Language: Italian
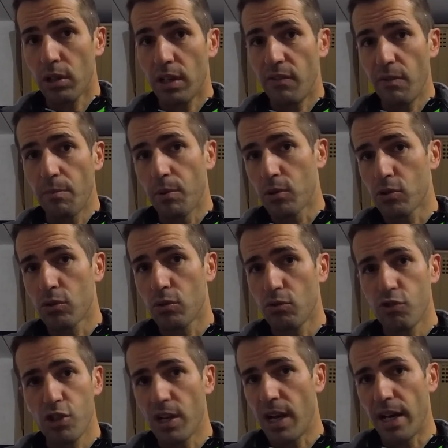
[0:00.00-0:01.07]
che vi posso
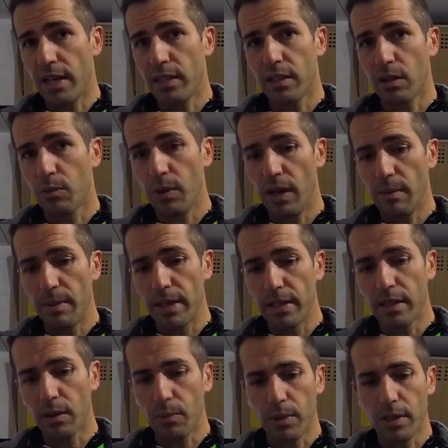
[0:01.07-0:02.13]
girare
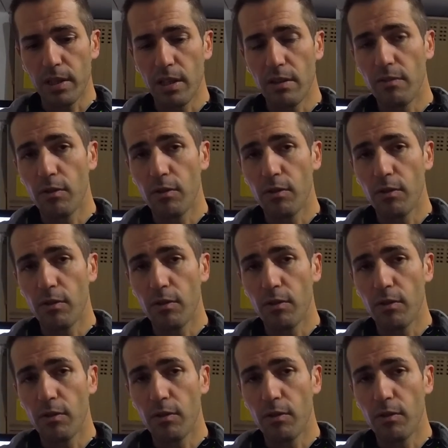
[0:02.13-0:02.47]
tranquillamente quindi